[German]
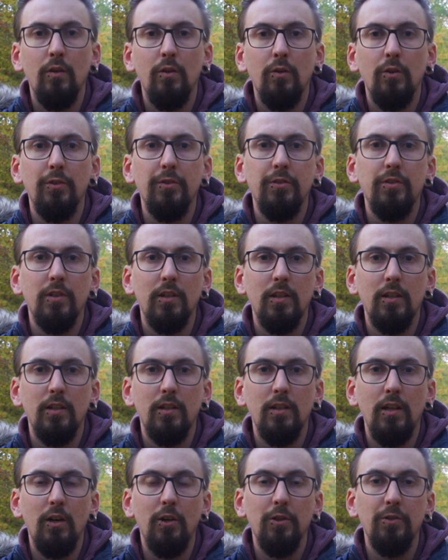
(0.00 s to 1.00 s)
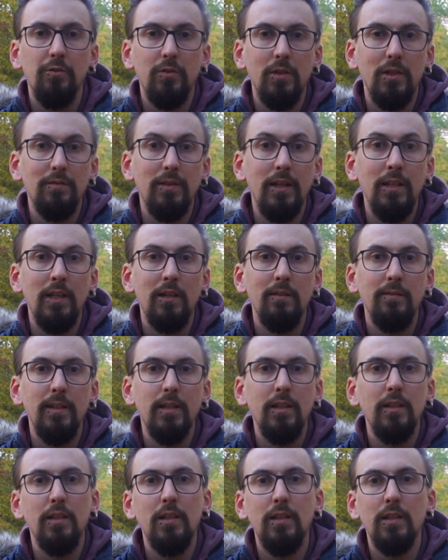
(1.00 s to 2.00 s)
und äh, auch zu den
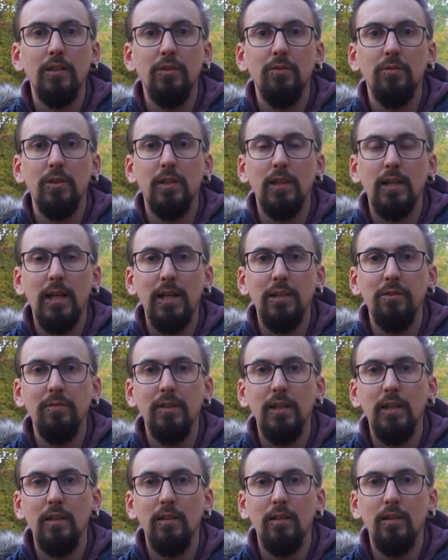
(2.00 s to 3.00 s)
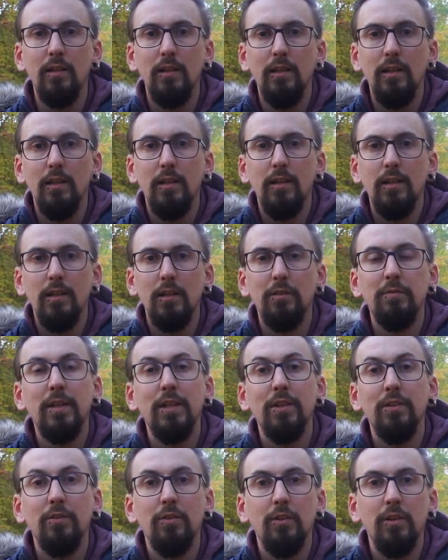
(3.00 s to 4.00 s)
Wanderwegen hier, zu den Radwegen äh,
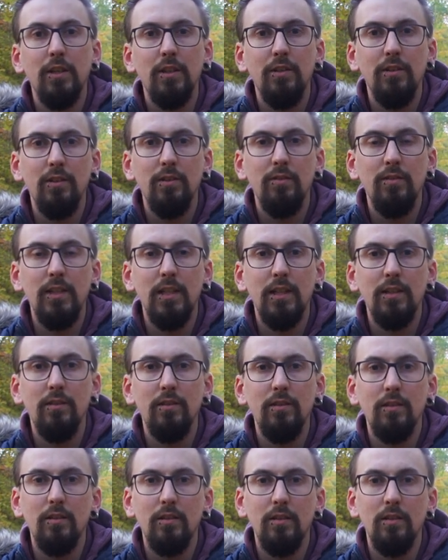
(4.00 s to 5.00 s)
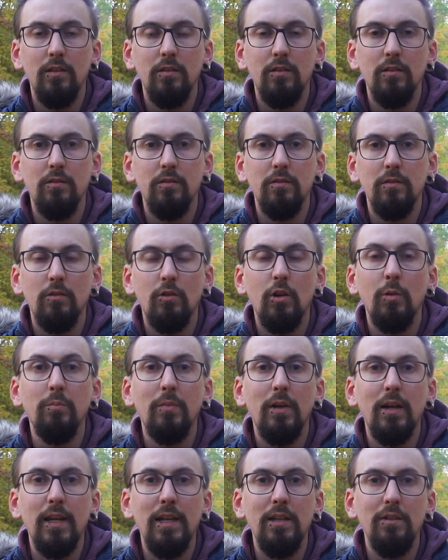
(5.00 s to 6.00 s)
falls es euch interessiert, äh, kommt
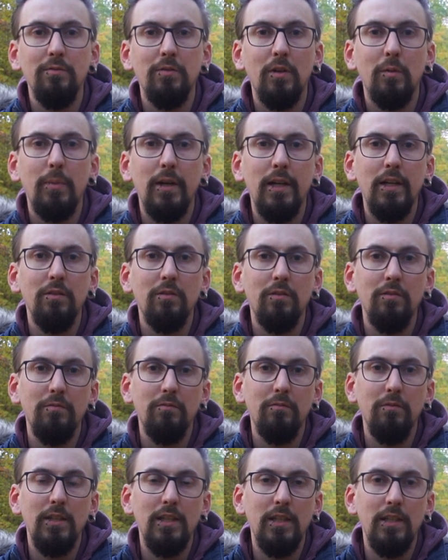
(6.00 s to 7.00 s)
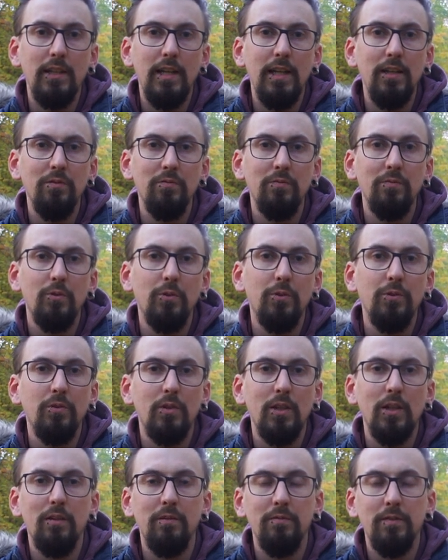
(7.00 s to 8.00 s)
mal gerne vorbei, wenn ihr in Hessen wohnt
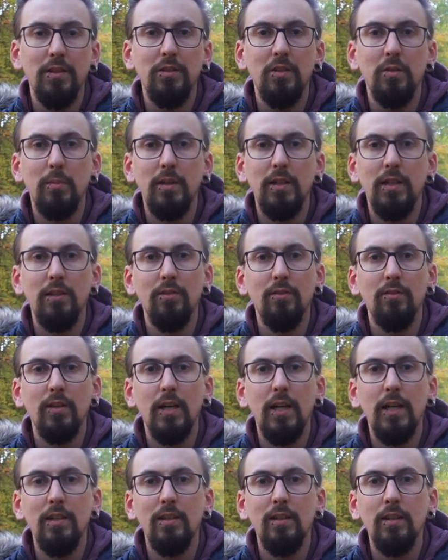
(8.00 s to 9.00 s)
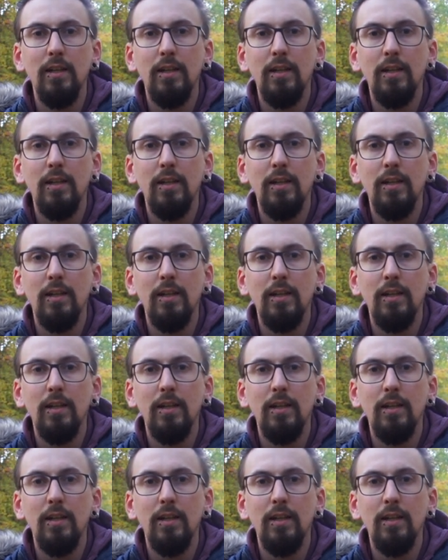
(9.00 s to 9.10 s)
oder falls ihr mal in Hessen seid.